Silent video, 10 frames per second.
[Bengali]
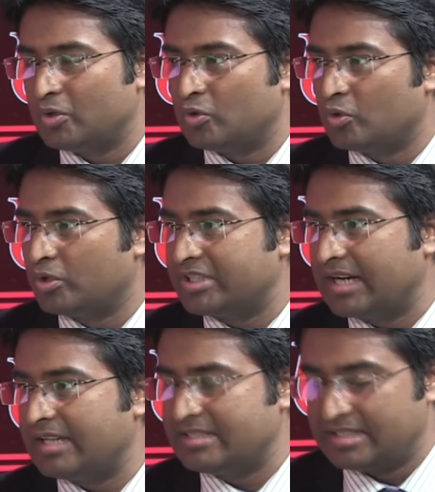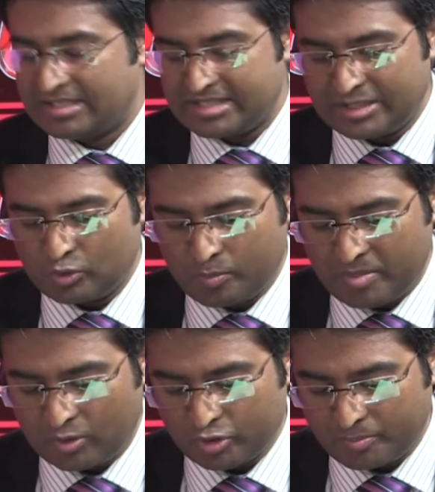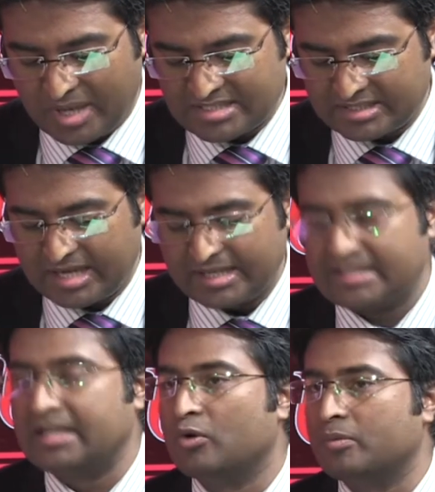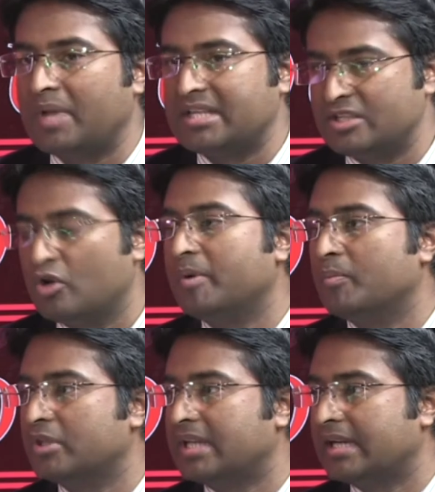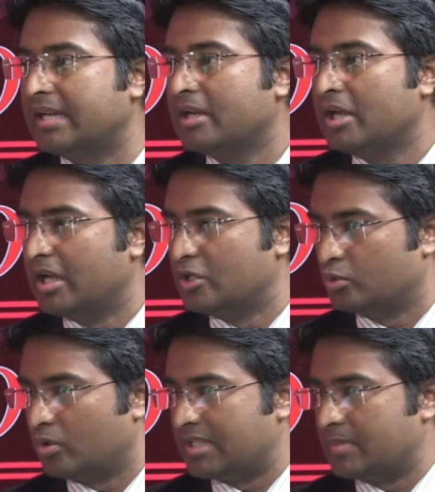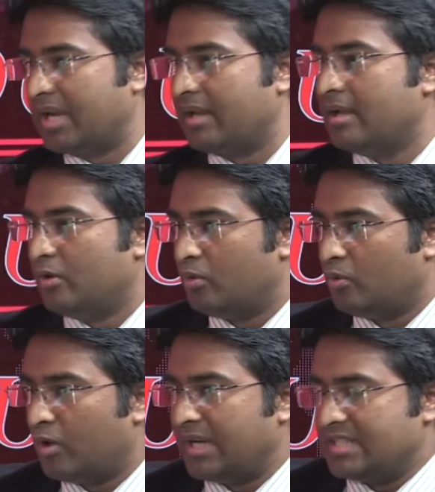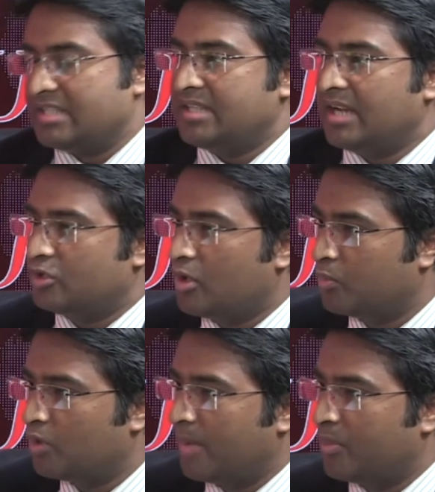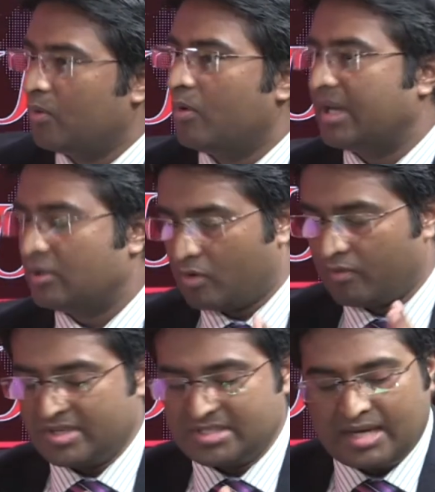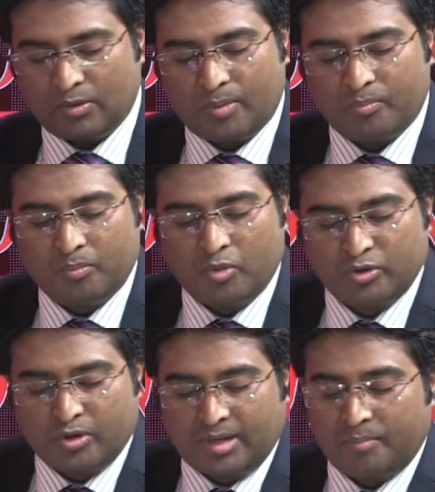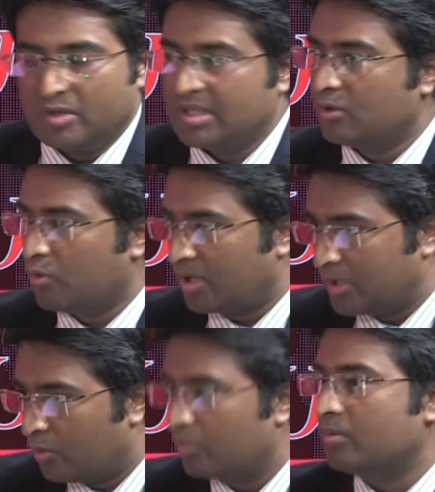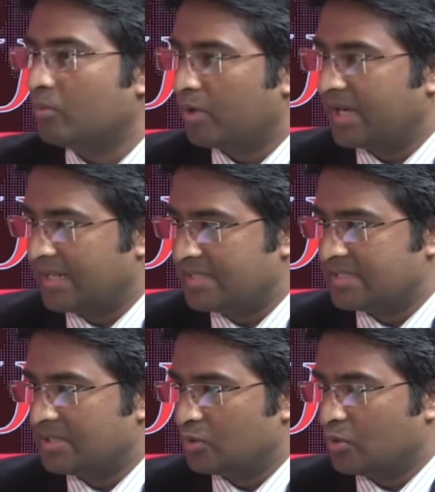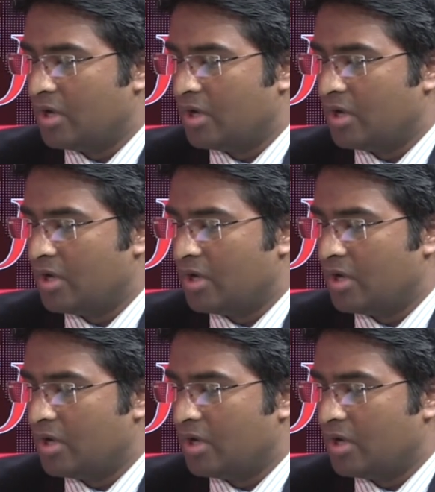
তো সে যেহেতু গত পাঁচ তারিখ থেকে গত পাঁচই নভেম্বর থেকে যুক্তরাজ্যে প্রায় নন এসেন্সিয়াল সবগুলো এবং অনেক অফিস এগুলো বন্ধ রাখা অর্থাৎ লকডাউন করে রেখেছে তো